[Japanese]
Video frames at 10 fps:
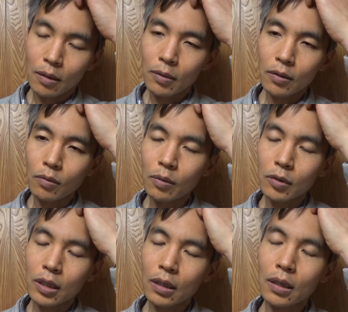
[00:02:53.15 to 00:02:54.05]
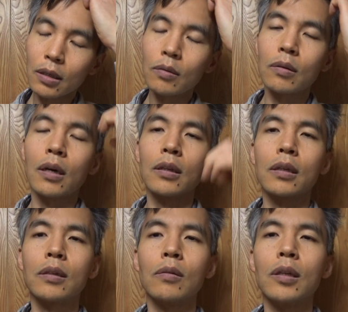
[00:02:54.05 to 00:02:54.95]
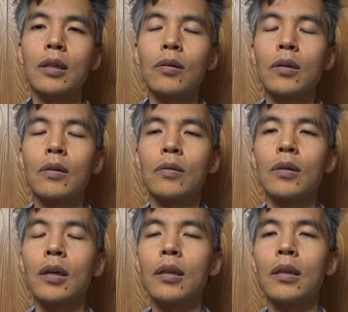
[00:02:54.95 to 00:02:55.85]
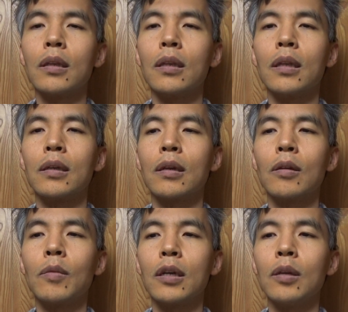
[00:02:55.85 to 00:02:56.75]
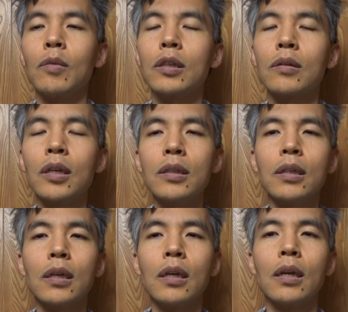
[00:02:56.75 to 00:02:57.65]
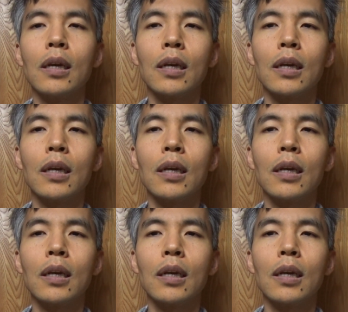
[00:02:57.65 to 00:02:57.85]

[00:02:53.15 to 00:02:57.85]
まあ、これもさっきの話と似たようなことなんですけど、まあ、秘密基地、